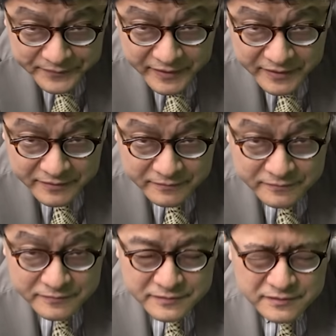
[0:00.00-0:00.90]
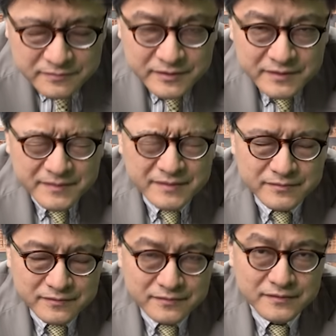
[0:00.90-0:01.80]
で日本保守党も今
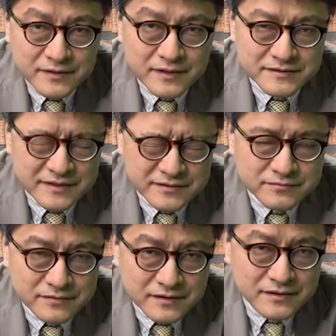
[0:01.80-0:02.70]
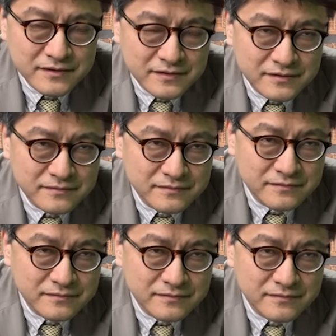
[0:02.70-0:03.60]
も最初はあ
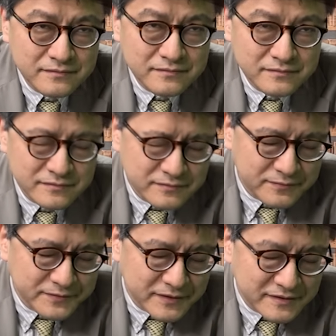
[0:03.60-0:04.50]
のそういう